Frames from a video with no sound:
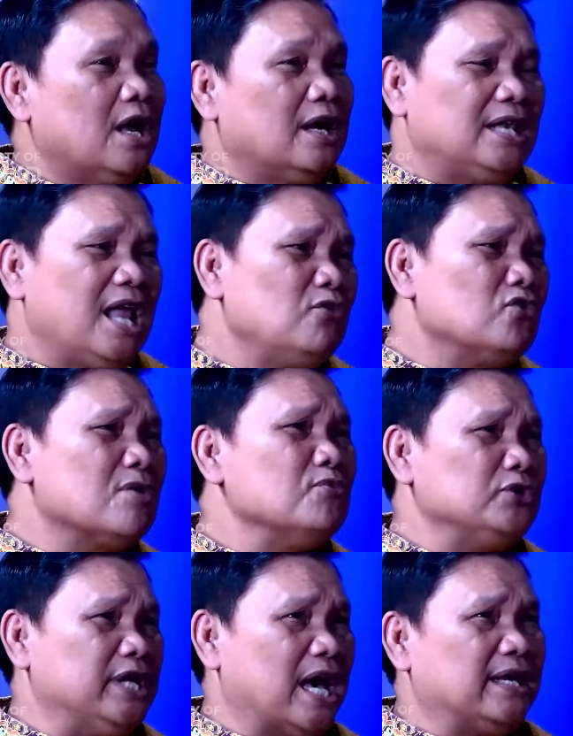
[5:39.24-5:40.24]
Lalu
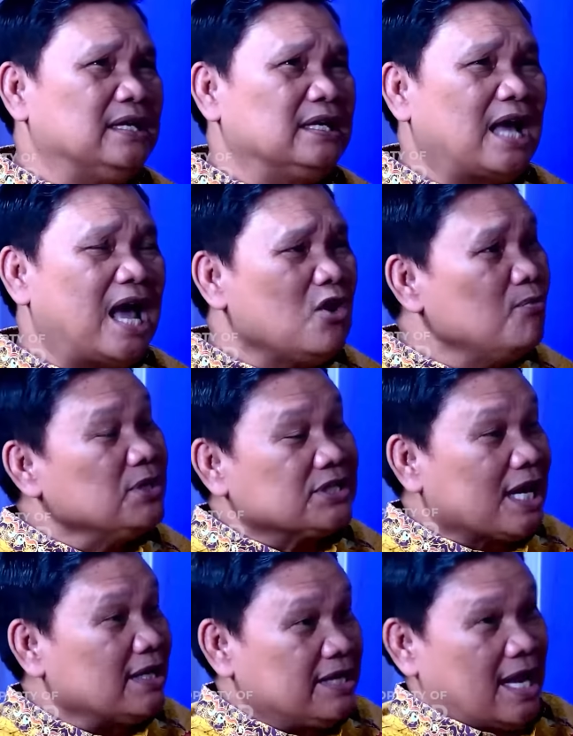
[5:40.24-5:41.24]
kemudian, kalau
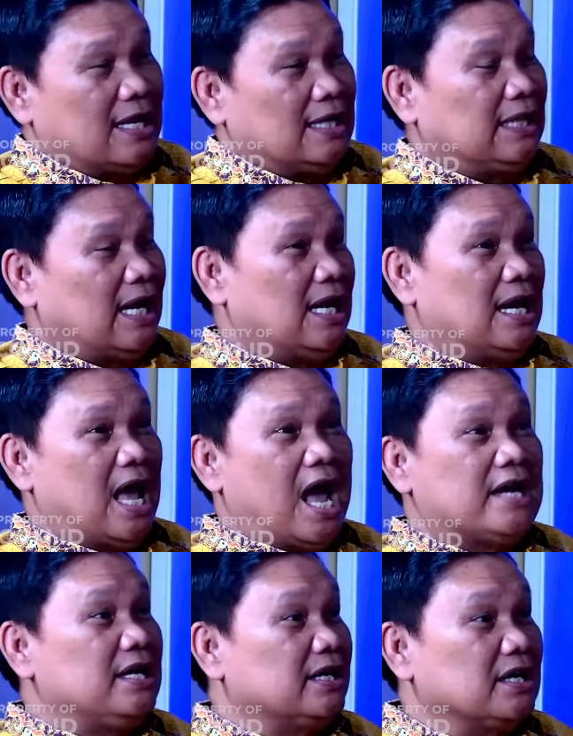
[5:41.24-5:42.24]
misalnya katakanlah
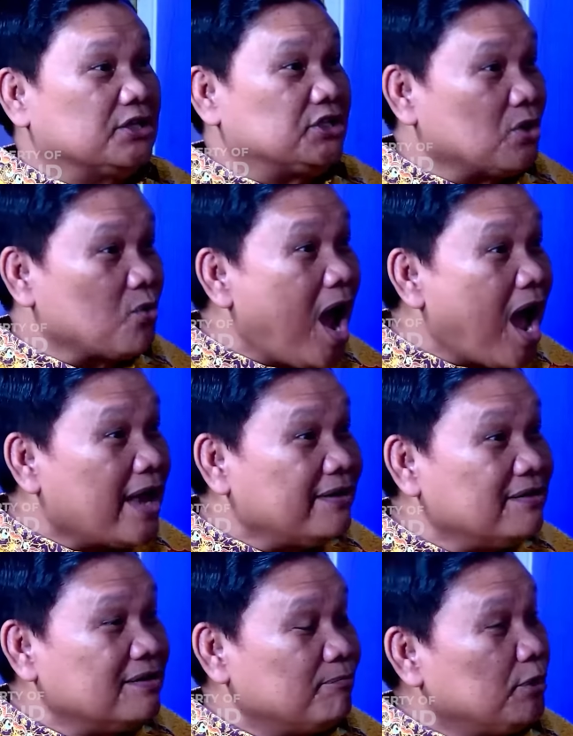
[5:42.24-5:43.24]
ada kekecewaan
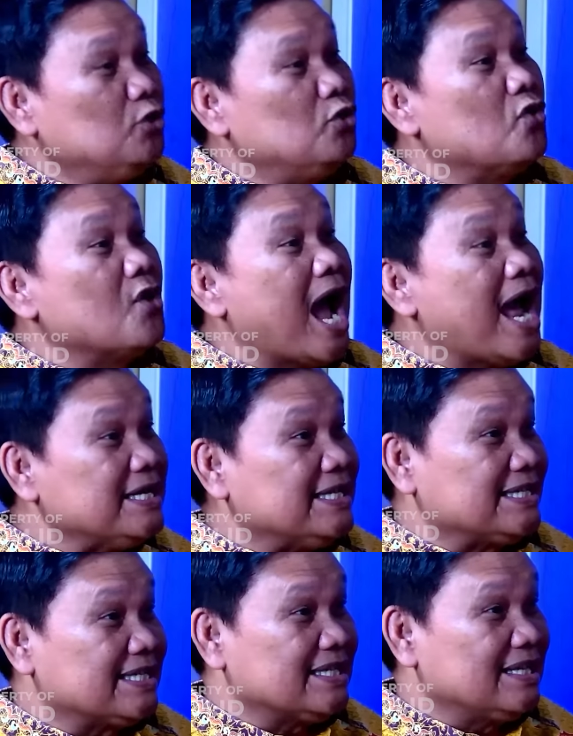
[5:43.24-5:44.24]
pendukung
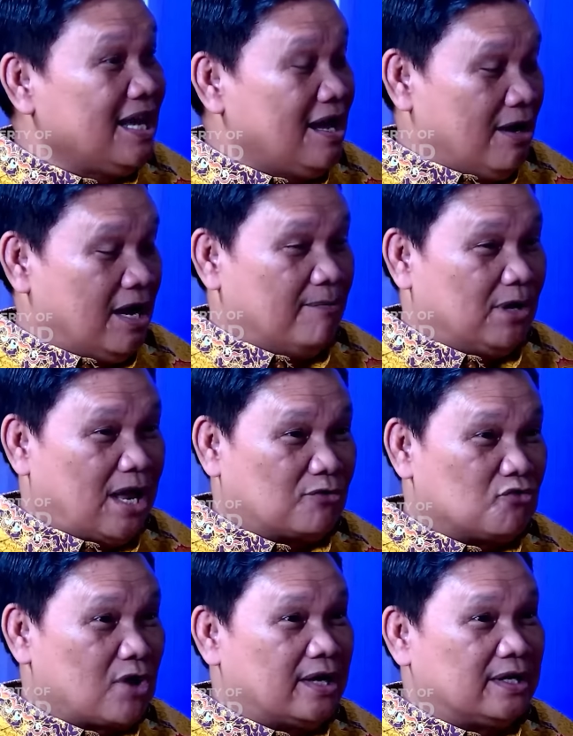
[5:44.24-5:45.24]
Anies uh,
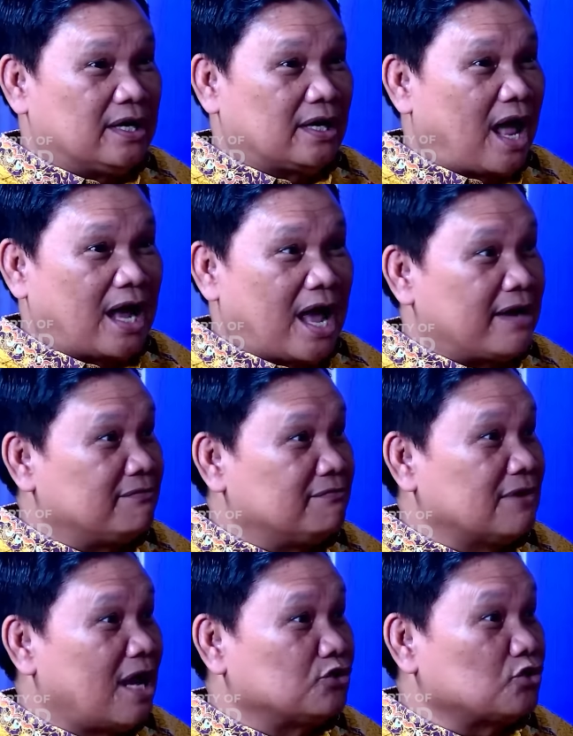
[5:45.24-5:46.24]
melakukan gerakan
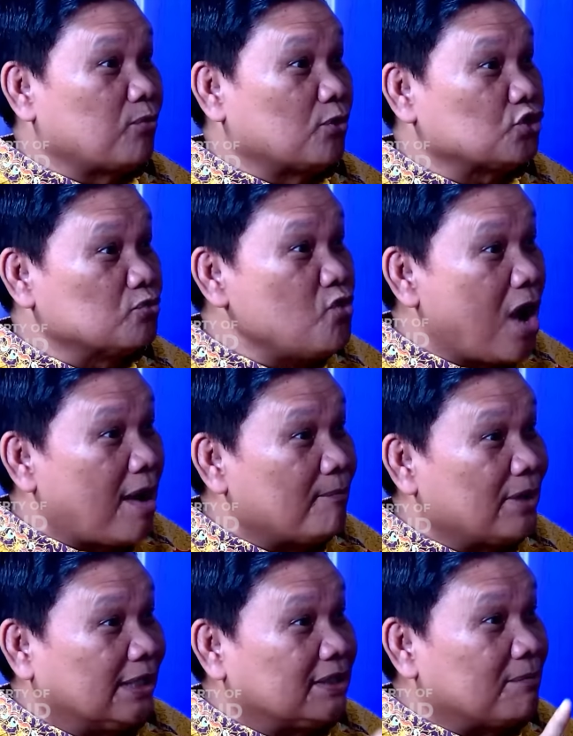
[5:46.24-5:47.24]
uh, ah, coplos semua,
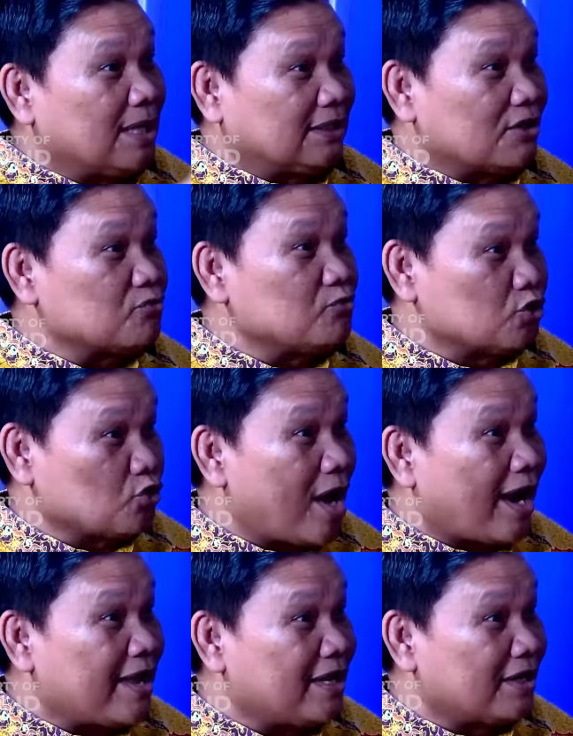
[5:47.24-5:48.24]
berarti batal semua
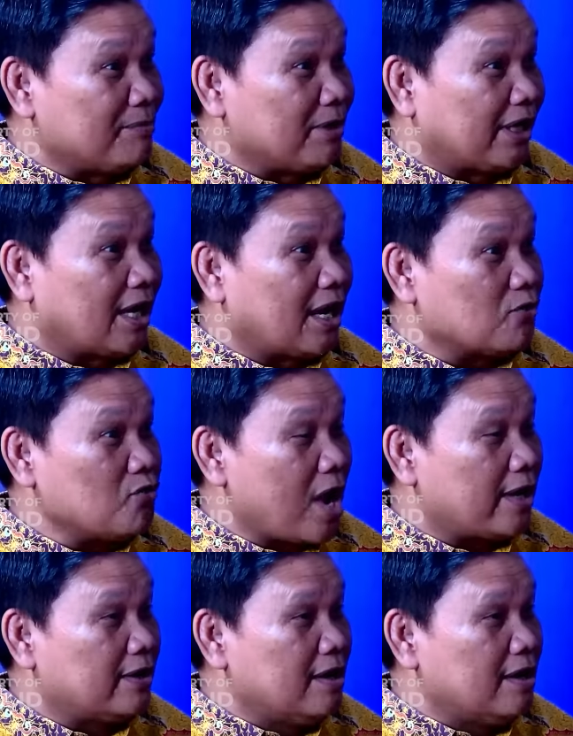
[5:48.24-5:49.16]
suara yang mereka lakukan.